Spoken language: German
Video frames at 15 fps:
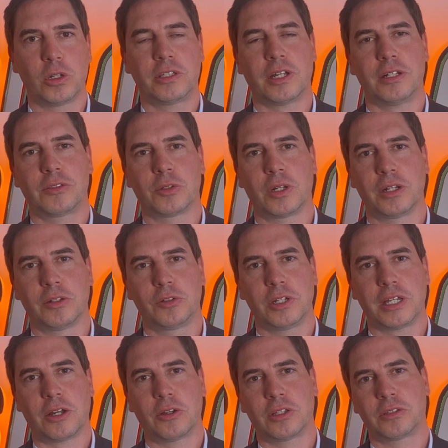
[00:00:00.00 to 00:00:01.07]
Wohltat, sondern
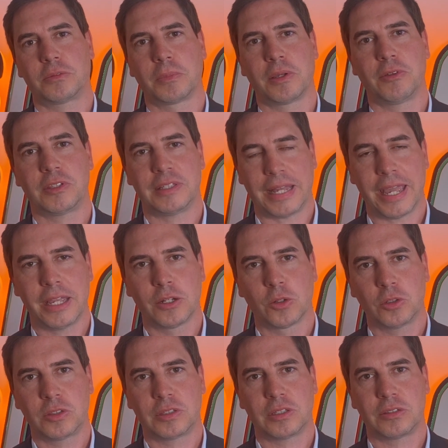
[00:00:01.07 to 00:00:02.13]
natürlich auch aus einem gewissen
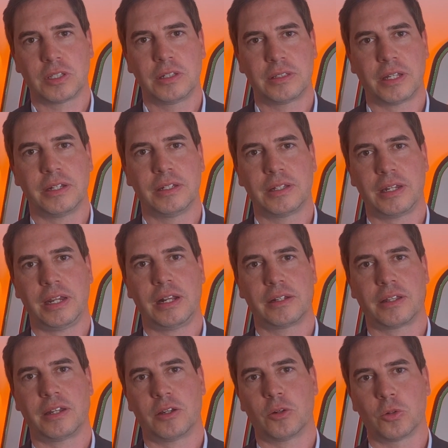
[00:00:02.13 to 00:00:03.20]
Eigennutz. Das sind dann in der
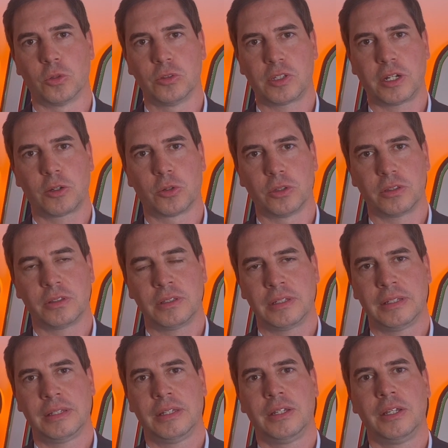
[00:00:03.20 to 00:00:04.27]
Regel dann auch unsere Kunden.
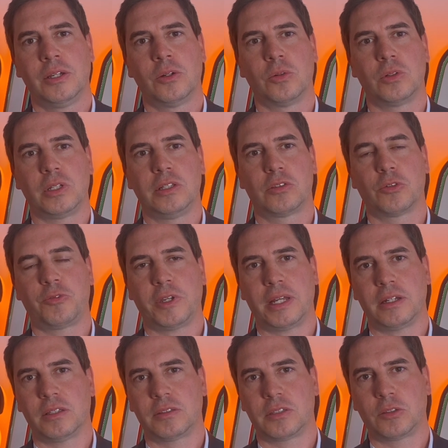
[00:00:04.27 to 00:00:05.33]
Und
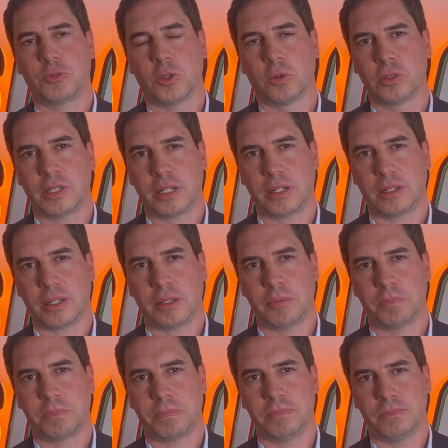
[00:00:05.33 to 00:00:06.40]
insofern ist das für uns ein,
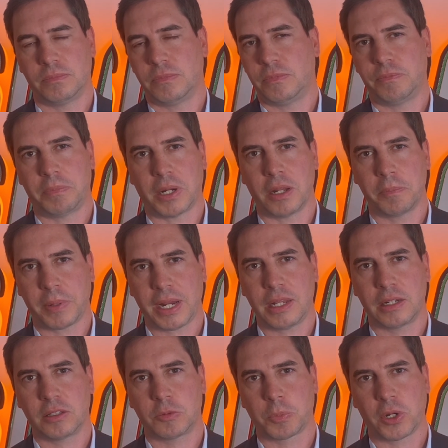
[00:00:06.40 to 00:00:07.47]
ein,
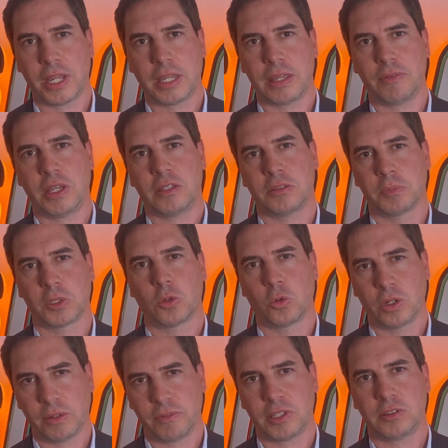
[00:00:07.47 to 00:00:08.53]
bahnbrechendes Projekt gewesen mit
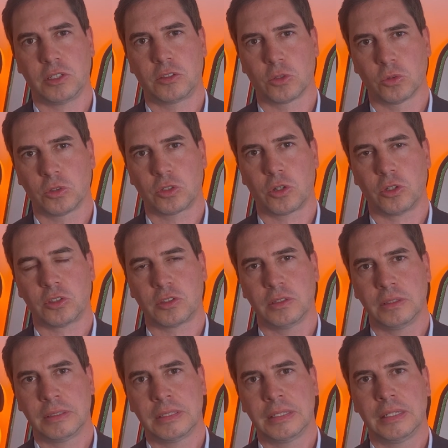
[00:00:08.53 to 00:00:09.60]
hohen
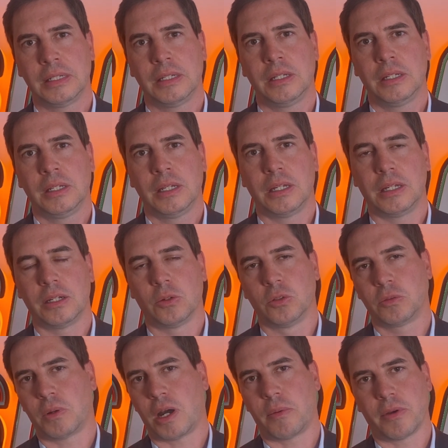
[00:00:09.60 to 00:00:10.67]
Investitionskosten. Äh,
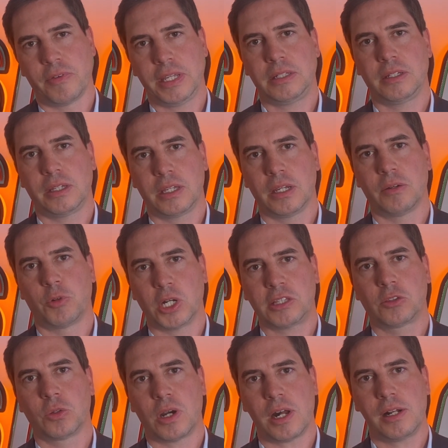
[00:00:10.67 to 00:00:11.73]
uns war aber wichtig, hier
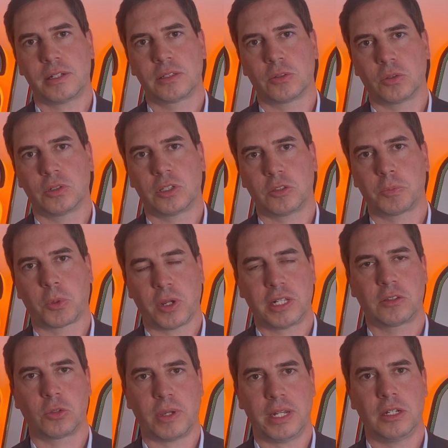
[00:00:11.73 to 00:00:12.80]
Wort zu halten und das
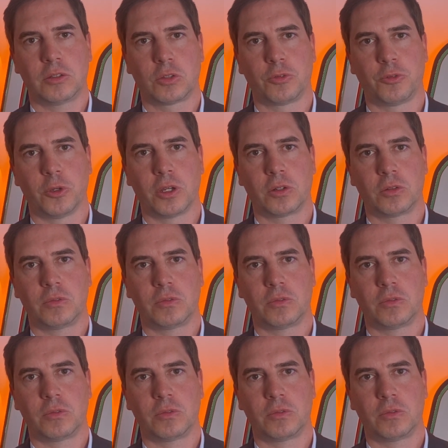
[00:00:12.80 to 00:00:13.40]
Projekt zu Ende zu führen.